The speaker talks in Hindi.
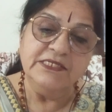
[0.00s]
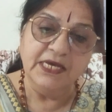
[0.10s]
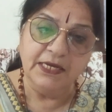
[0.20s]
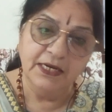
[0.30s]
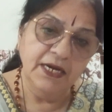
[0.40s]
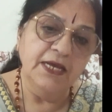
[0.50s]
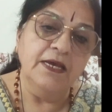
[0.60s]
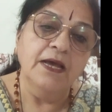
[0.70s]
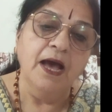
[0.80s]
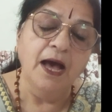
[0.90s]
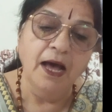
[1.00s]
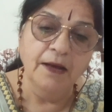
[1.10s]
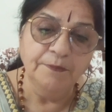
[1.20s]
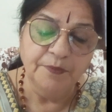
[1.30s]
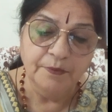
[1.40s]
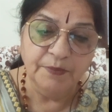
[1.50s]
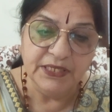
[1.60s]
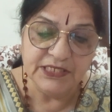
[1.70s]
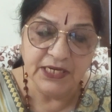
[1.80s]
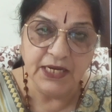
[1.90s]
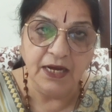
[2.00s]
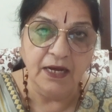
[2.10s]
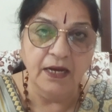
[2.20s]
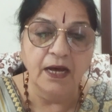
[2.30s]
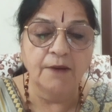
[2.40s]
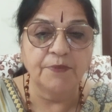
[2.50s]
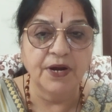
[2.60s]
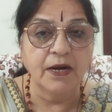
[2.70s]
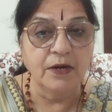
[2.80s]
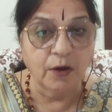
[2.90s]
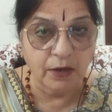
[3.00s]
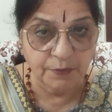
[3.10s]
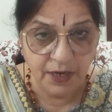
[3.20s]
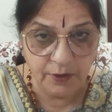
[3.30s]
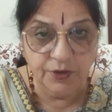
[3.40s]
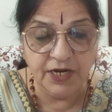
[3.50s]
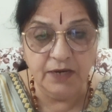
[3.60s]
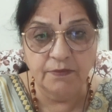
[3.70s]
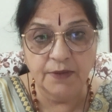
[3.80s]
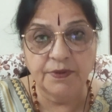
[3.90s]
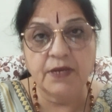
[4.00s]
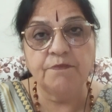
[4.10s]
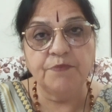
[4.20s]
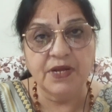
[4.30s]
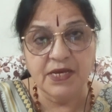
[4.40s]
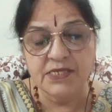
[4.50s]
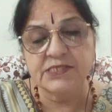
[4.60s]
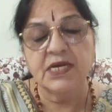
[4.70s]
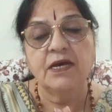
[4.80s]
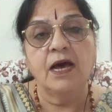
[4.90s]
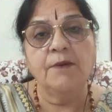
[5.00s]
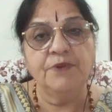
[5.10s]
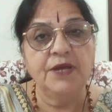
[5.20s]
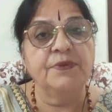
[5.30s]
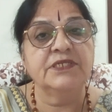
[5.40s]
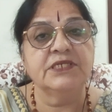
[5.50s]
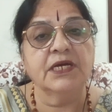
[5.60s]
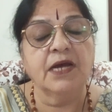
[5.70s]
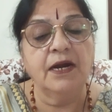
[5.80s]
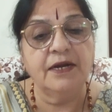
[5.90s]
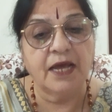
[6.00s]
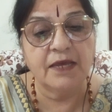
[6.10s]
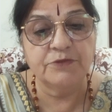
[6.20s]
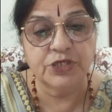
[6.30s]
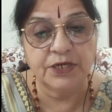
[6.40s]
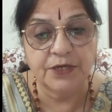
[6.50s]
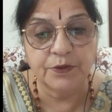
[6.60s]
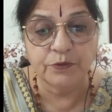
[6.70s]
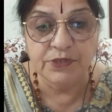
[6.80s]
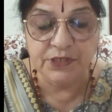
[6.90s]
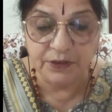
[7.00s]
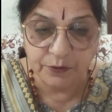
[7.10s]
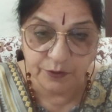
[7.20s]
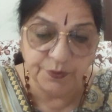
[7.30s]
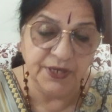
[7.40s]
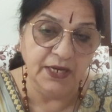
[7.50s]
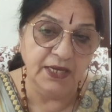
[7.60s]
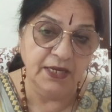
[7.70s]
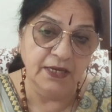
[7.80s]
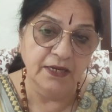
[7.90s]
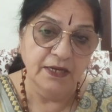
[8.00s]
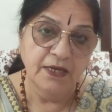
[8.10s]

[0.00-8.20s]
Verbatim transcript: सेकेंडली आप बच्चे का अपना नॉर्मल रूटीन में भी प्लीज़ अपने बच्चे का टाइम शेड्यूल ज़रूर बनाइए